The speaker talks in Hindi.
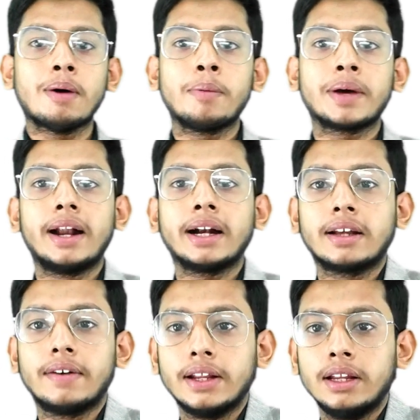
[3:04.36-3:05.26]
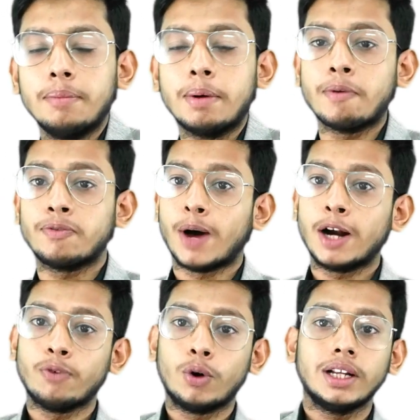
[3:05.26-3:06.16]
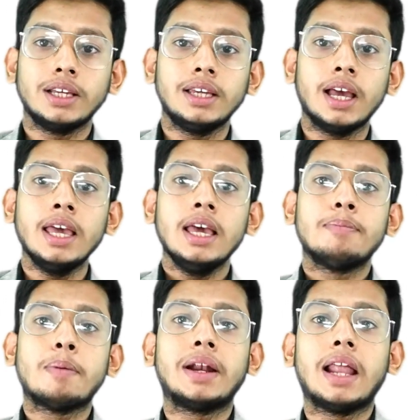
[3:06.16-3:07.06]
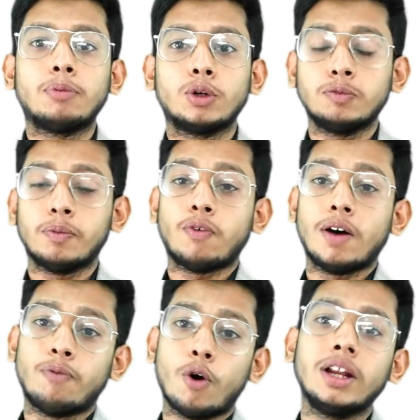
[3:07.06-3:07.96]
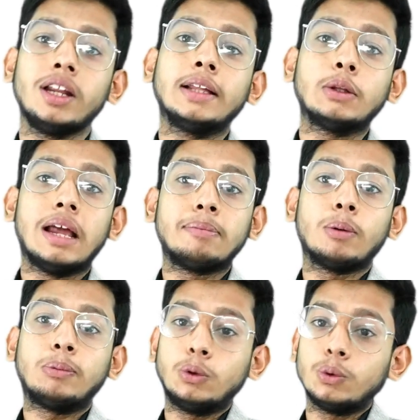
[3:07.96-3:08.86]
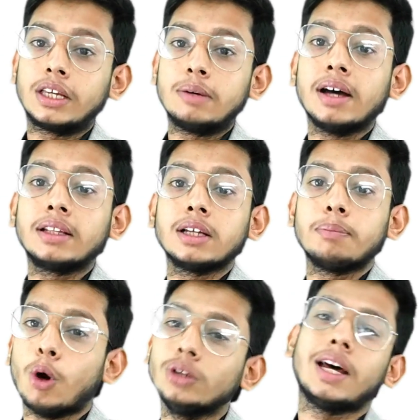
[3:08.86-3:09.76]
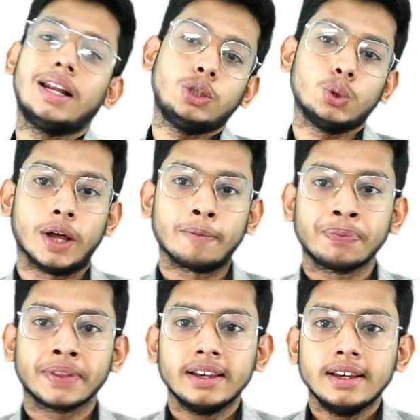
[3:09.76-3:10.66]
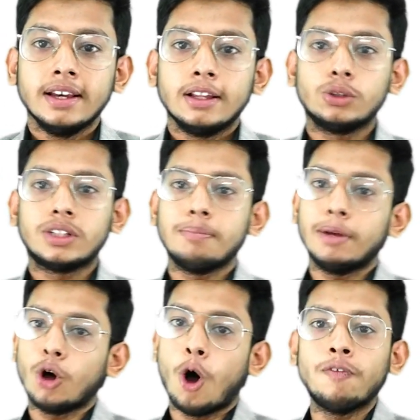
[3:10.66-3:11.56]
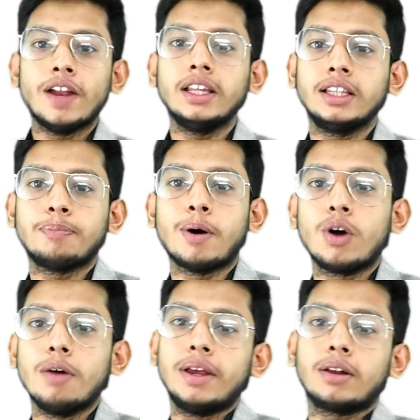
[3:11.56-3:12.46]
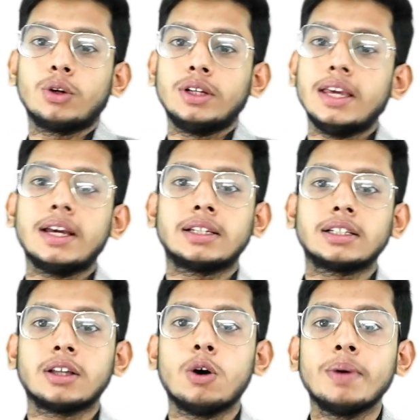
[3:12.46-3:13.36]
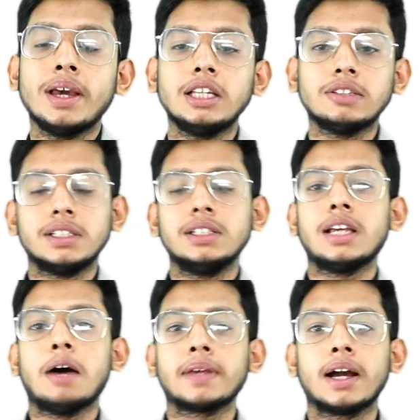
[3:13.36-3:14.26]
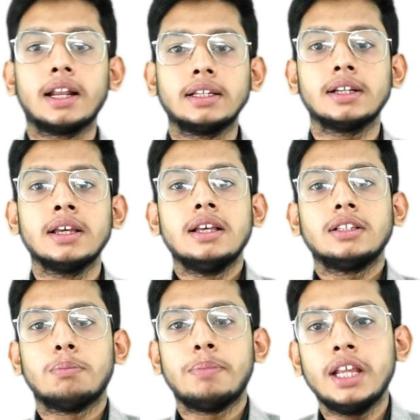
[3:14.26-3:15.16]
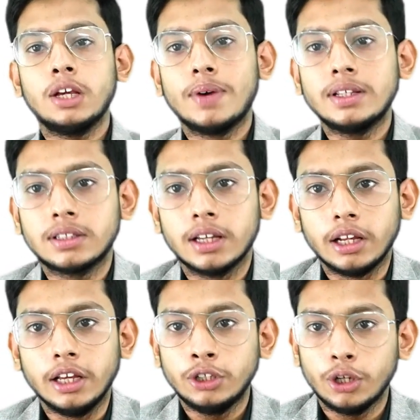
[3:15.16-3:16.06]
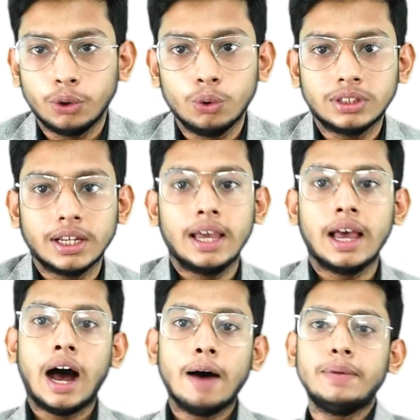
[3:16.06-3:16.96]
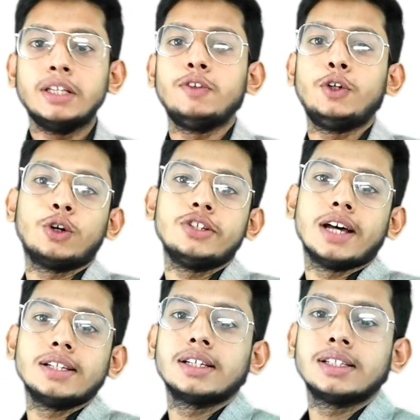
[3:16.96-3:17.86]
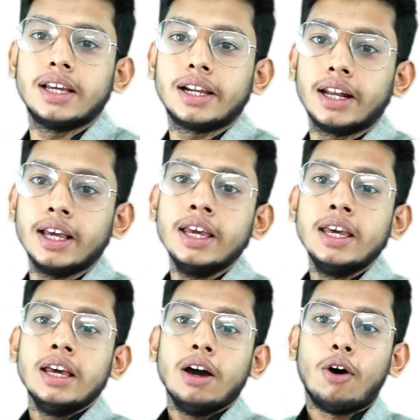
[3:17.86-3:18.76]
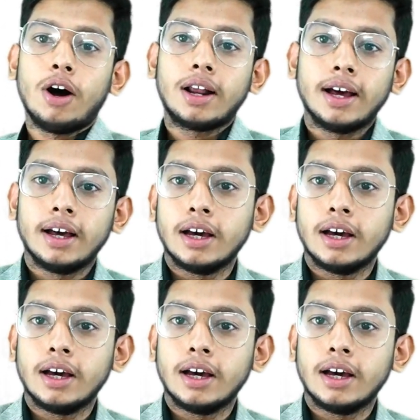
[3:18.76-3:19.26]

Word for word: हमारे पर कनेक्टिविटी नहीं है मेरे पर स्मार्टफोन नहीं है मेरे पर लैपटॉप फ़ोन ही नहीं है तो लैपटॉप तो दूर की बात है सर बहुत सारे इशू है तो सर मैं तो ऑफलाइन ही दे पाऊंगा मेरे को यही कर सकता हूं मैं इस वजह से आप क्या करें सर तो मेरी रिक्वेस्ट इंस्टीट्यूट से है आप भी इस वीडियो को ज़्यादा से ज़्यादा शेयर करें और